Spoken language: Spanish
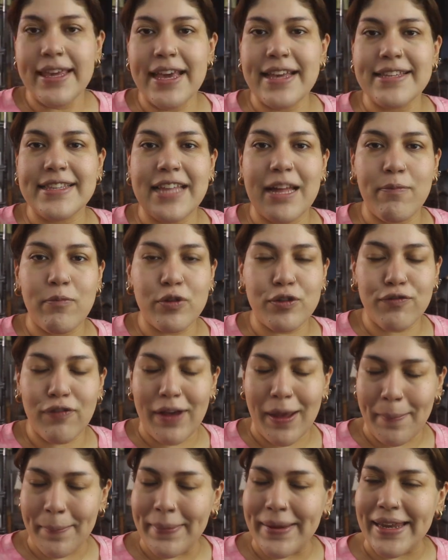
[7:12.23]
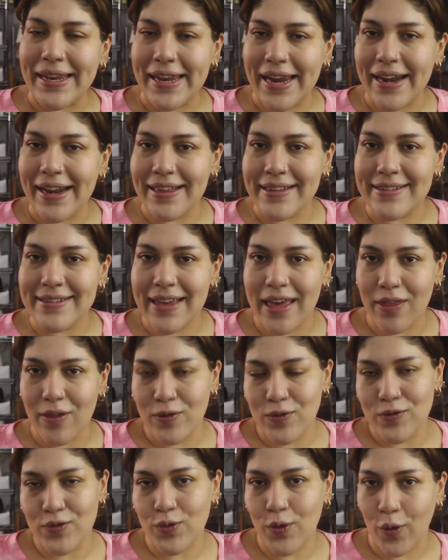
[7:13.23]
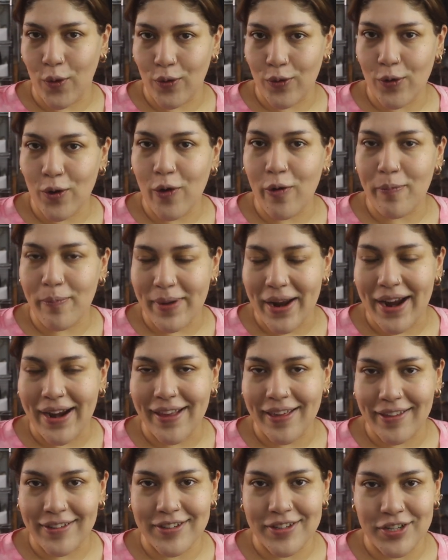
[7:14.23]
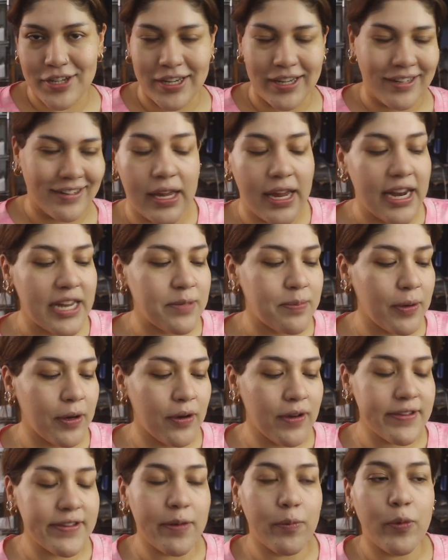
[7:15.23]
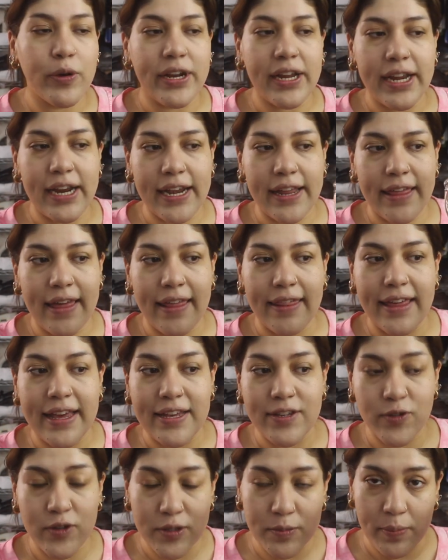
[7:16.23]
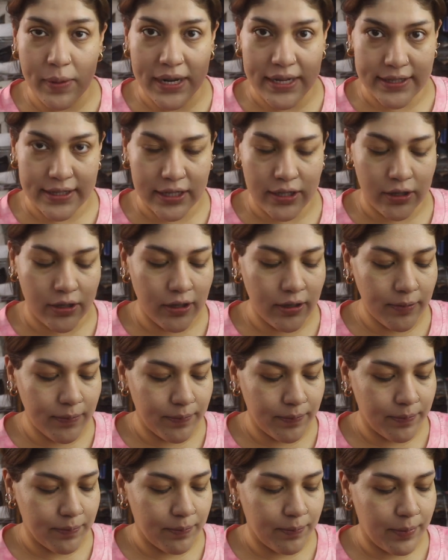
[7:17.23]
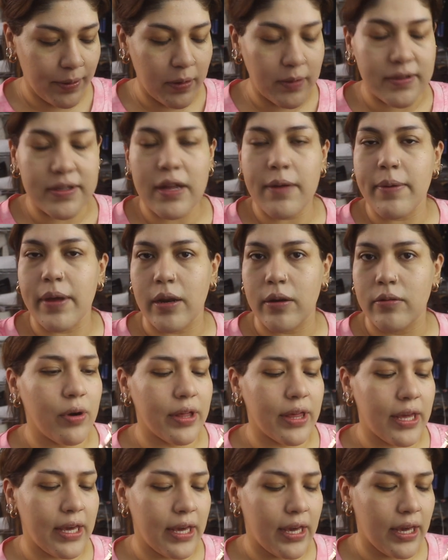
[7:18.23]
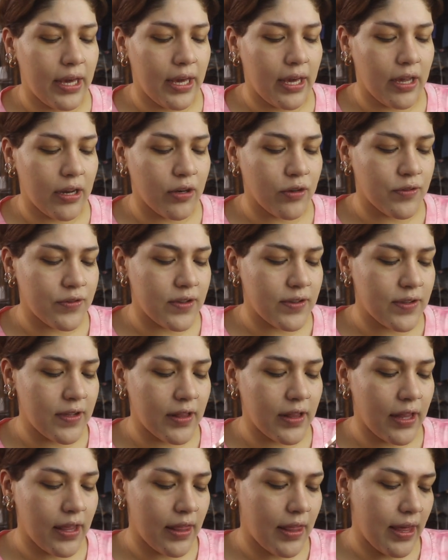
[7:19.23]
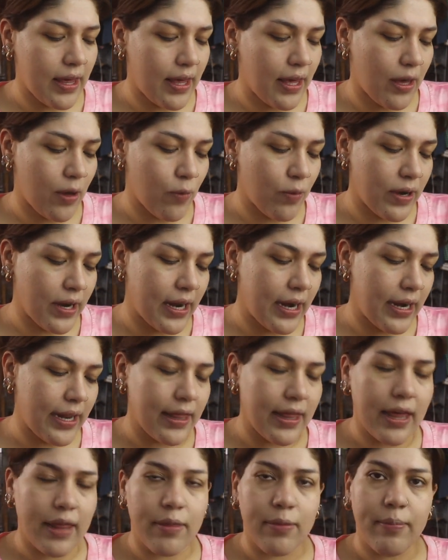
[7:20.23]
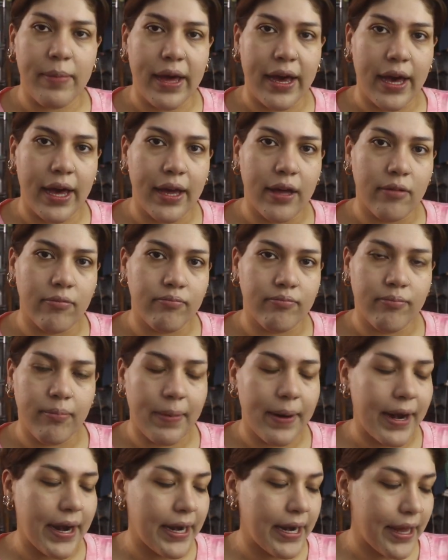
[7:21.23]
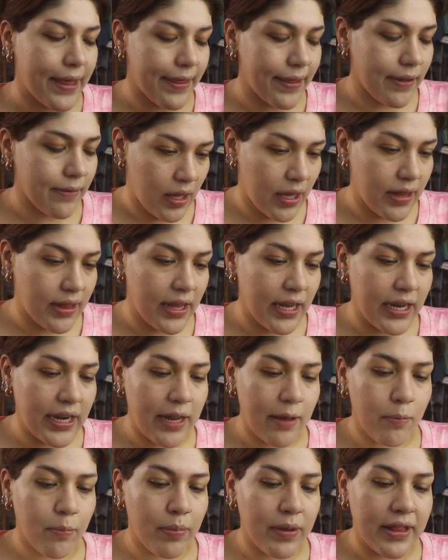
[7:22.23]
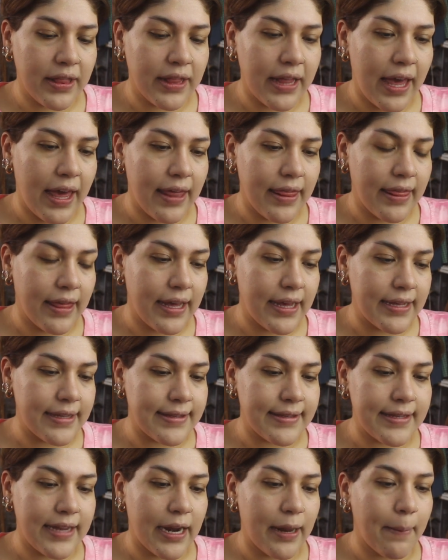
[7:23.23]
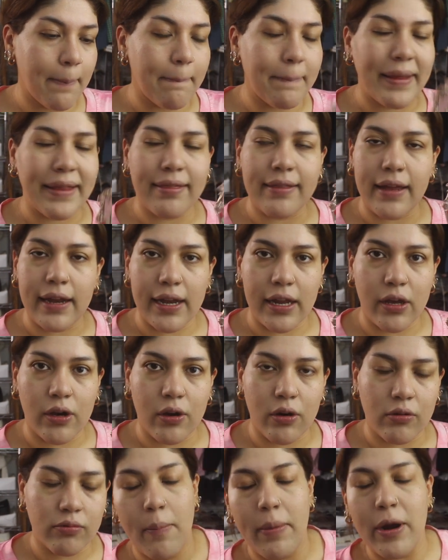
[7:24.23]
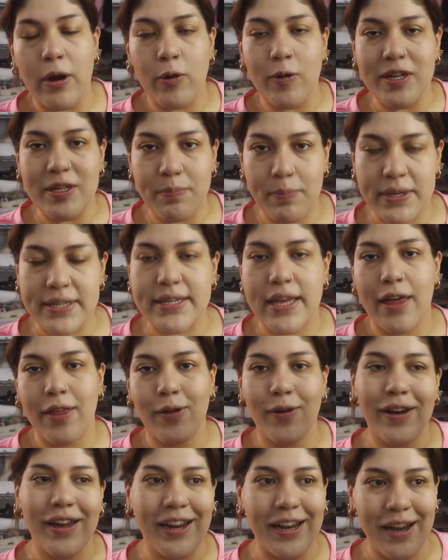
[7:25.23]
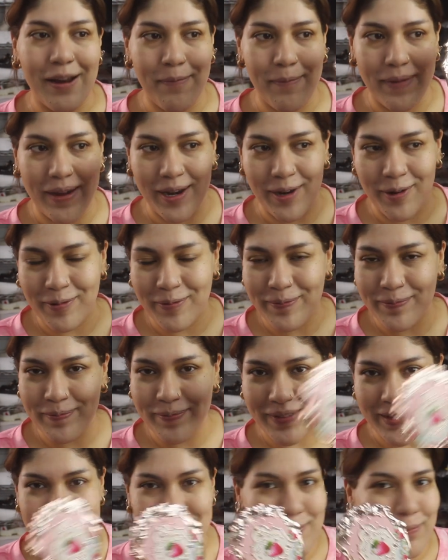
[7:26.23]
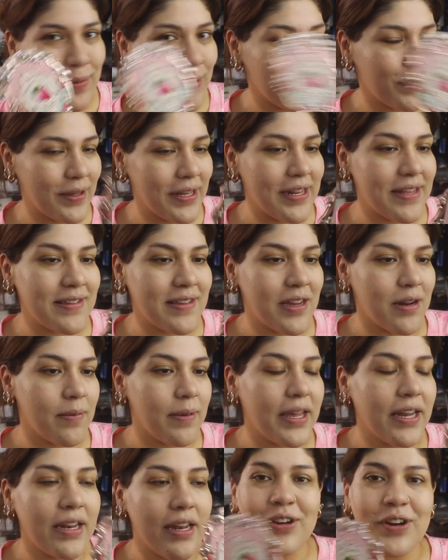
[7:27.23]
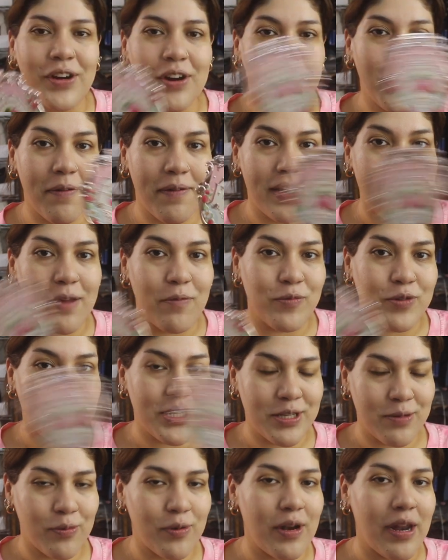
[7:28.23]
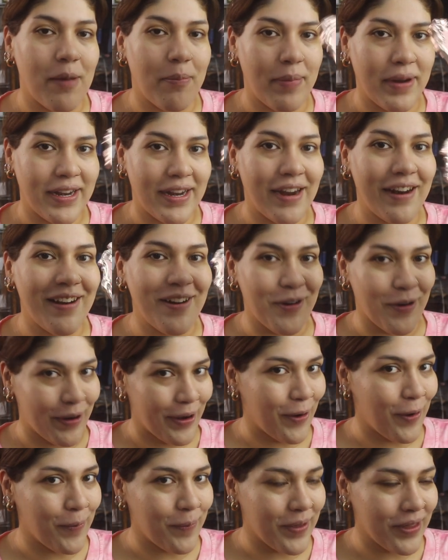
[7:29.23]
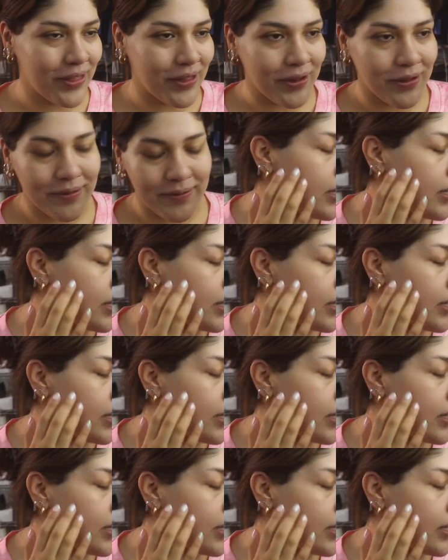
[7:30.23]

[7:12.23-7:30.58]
Ya estamos familiarizados con comprar en Shein. Y el espejo es de buena calidad. Eso es plástico, pero está bien porque no se siente de una calidad baja para nada y tiene pinta de ser metálico, pero no es pesado en la mano y se puede utilizar bien. Yo creo que vale muchísimo la pena, lo recomiendo.